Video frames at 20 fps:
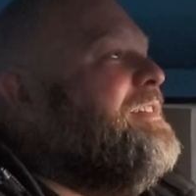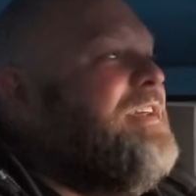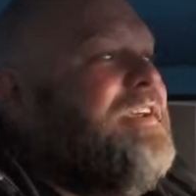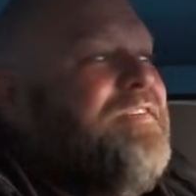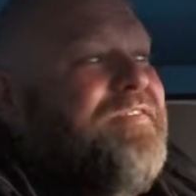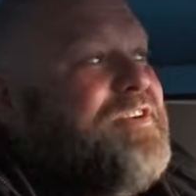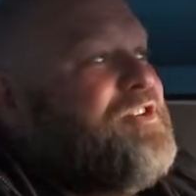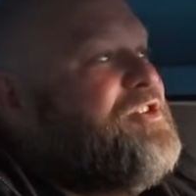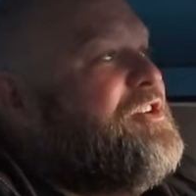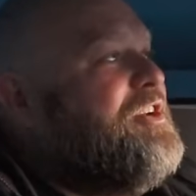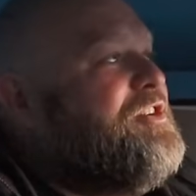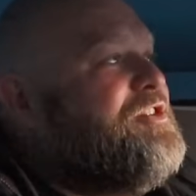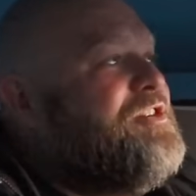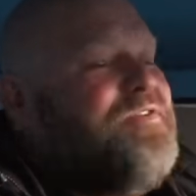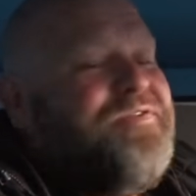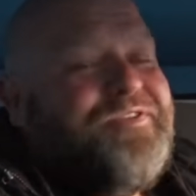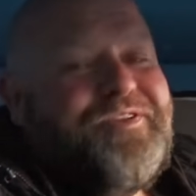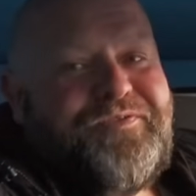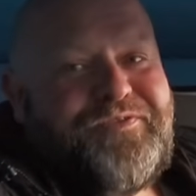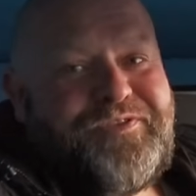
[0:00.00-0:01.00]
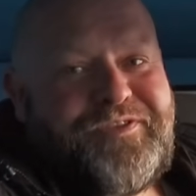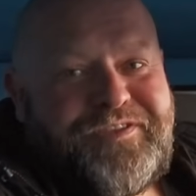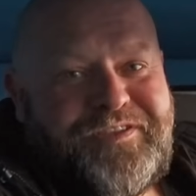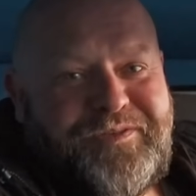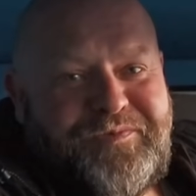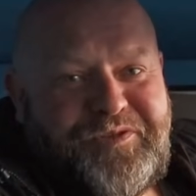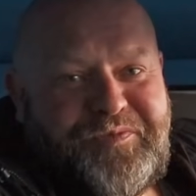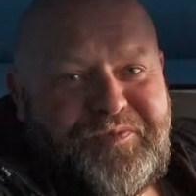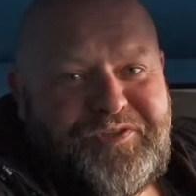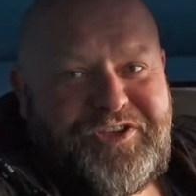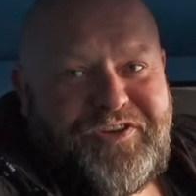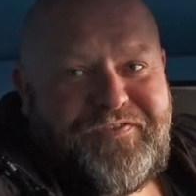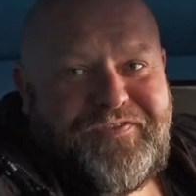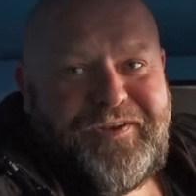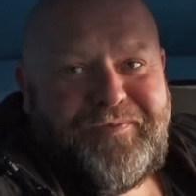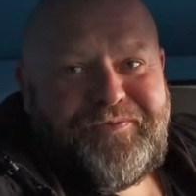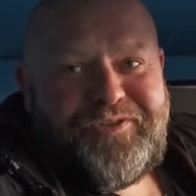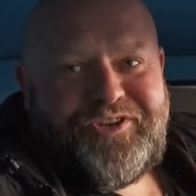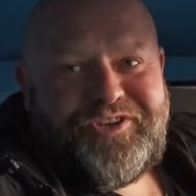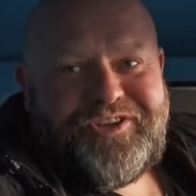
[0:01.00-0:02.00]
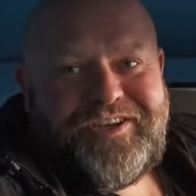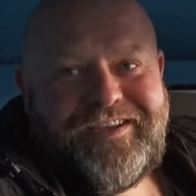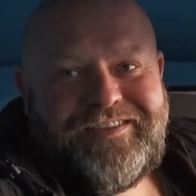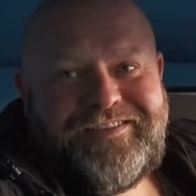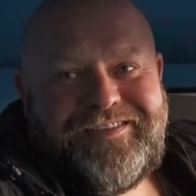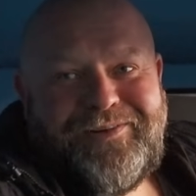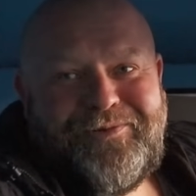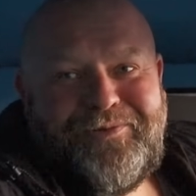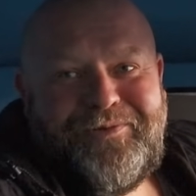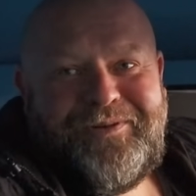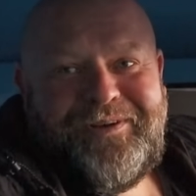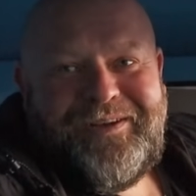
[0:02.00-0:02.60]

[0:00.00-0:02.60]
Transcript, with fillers: Najważniejsze w tym wszystkim, żeby szef nie przeszkadzał.